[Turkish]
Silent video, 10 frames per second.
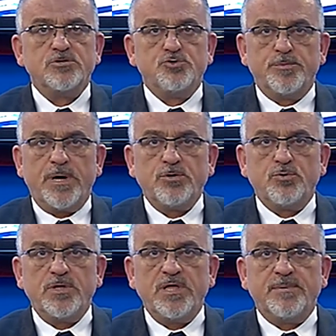Cuma
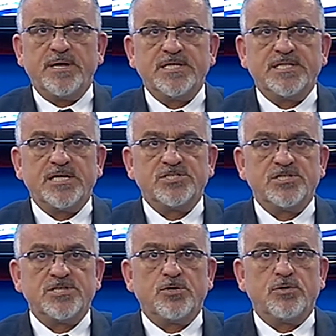günü ibadete
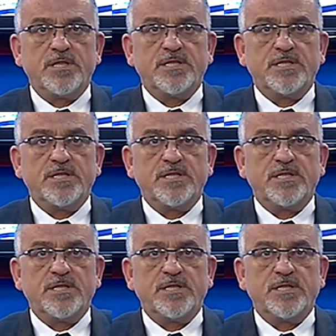açılacak olan